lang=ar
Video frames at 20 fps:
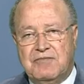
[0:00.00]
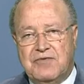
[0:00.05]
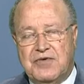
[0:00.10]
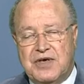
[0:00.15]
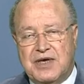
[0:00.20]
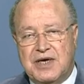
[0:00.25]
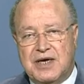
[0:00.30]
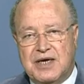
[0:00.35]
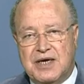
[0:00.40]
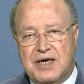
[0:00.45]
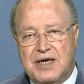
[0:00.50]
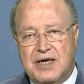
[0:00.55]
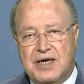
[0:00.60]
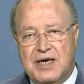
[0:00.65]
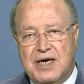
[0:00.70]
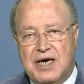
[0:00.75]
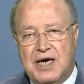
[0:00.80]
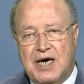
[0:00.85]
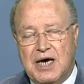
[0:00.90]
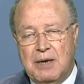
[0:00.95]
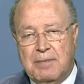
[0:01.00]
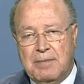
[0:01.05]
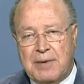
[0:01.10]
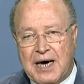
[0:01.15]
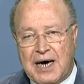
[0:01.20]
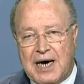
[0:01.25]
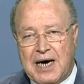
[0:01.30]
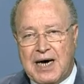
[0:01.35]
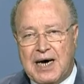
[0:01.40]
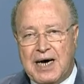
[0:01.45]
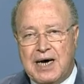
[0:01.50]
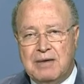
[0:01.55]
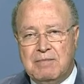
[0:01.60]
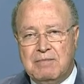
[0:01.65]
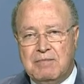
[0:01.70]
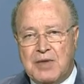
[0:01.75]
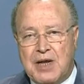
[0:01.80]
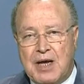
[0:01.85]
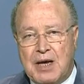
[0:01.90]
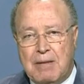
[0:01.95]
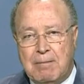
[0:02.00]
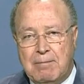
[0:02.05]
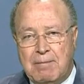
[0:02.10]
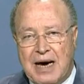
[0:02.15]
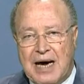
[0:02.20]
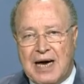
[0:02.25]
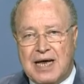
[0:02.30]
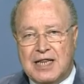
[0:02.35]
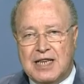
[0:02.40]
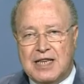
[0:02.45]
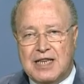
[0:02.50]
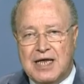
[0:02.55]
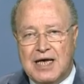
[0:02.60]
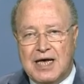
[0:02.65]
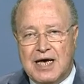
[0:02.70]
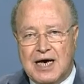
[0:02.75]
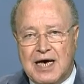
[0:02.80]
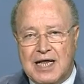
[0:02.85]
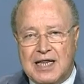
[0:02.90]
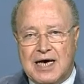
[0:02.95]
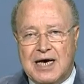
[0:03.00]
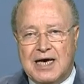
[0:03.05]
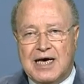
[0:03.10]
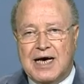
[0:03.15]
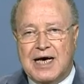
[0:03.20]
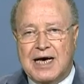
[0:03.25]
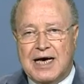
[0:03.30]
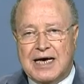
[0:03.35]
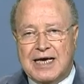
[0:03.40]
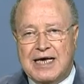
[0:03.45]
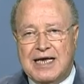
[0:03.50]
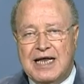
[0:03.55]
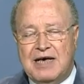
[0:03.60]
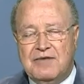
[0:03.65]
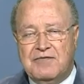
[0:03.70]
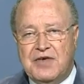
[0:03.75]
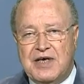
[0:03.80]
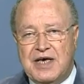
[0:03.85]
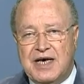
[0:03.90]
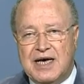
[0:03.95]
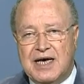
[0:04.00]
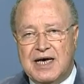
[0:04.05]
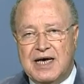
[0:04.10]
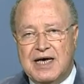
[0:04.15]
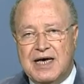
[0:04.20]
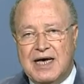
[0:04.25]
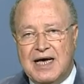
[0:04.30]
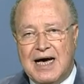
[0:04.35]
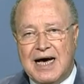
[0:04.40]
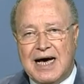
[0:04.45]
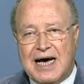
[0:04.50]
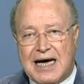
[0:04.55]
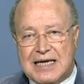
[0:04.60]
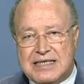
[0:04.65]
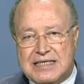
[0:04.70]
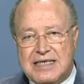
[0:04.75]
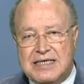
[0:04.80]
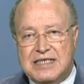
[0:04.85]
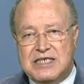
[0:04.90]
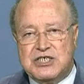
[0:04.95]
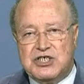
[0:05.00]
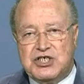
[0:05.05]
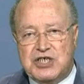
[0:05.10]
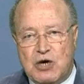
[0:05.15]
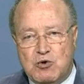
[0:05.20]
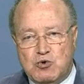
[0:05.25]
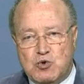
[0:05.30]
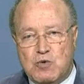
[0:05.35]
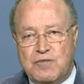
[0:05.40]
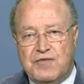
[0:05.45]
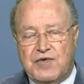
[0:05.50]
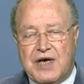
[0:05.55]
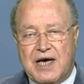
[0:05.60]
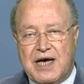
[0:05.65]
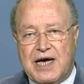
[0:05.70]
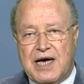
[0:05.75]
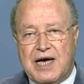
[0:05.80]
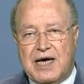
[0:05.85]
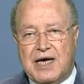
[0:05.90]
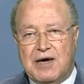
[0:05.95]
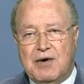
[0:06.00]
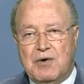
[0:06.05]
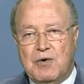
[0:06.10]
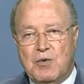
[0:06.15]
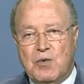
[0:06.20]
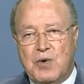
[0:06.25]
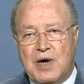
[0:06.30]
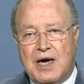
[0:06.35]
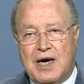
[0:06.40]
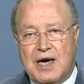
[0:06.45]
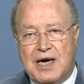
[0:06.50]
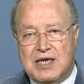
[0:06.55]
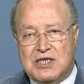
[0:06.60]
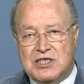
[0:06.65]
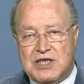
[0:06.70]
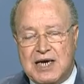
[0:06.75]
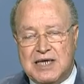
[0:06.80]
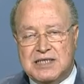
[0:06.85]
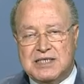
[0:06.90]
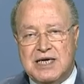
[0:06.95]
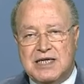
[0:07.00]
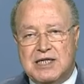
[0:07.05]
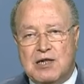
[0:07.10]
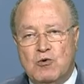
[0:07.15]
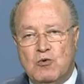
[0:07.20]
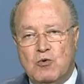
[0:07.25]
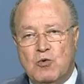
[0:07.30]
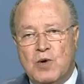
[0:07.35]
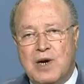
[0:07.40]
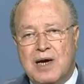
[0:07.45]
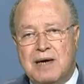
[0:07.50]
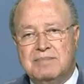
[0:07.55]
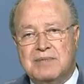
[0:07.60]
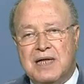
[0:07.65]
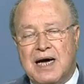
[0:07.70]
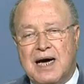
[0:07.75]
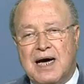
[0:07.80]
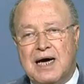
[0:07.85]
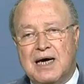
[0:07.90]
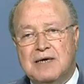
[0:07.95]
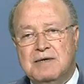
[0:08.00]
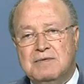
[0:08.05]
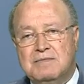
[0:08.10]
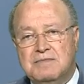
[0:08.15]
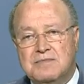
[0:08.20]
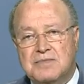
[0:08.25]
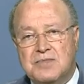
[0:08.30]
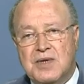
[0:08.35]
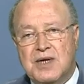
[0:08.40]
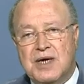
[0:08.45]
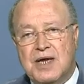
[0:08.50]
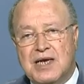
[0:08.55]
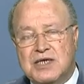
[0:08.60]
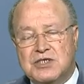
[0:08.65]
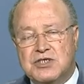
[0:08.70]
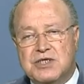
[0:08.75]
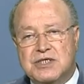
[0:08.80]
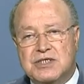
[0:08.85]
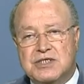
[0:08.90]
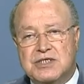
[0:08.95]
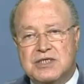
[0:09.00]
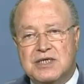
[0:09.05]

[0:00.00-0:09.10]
فيه ابقى بعض قضايا خلافية قاعدين نتجاوزوا فيها والجلسات الأولى متاع لجنة